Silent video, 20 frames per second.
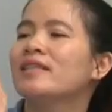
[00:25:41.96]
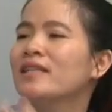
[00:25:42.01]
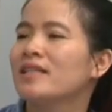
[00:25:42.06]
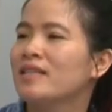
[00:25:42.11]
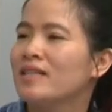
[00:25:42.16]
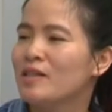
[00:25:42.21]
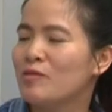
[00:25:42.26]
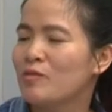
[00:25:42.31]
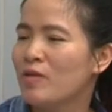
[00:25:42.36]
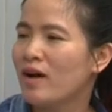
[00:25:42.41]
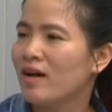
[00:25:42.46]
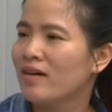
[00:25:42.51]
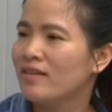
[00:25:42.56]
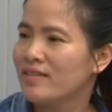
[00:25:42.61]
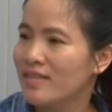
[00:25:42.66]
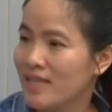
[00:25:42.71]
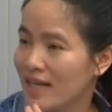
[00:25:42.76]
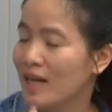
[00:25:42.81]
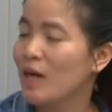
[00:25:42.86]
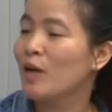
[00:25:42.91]
ra được điều đó
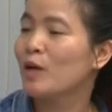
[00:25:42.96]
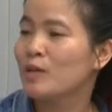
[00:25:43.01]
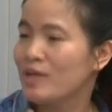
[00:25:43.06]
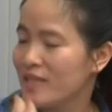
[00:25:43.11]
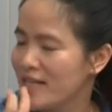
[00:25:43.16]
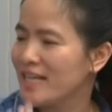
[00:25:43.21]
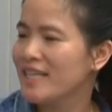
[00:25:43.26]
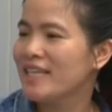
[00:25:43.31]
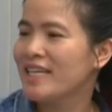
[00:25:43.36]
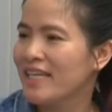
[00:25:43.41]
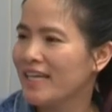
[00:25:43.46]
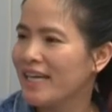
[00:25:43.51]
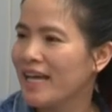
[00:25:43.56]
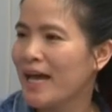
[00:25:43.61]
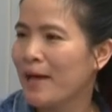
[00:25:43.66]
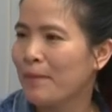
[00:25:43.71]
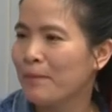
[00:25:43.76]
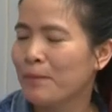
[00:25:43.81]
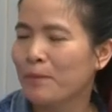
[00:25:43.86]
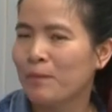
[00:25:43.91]
trẻ con nó rất là nhạy cảm